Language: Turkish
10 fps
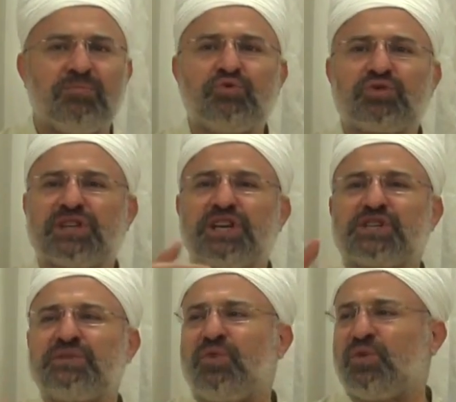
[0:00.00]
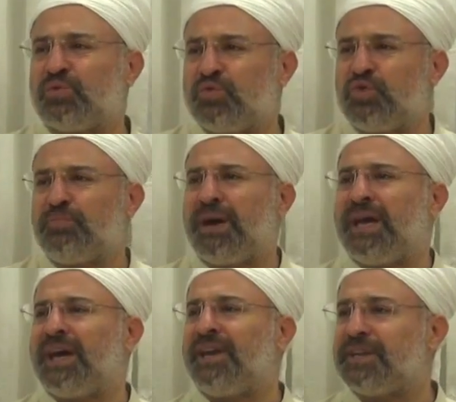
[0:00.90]
muttasıf olduğunu
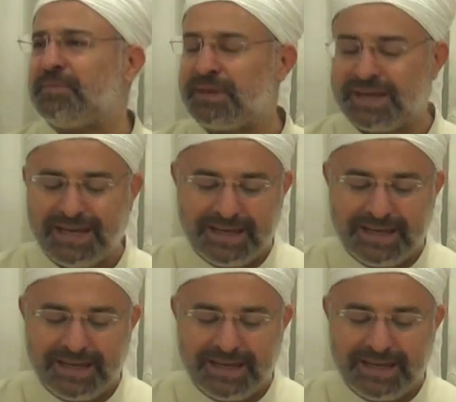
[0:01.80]
beyan etmek.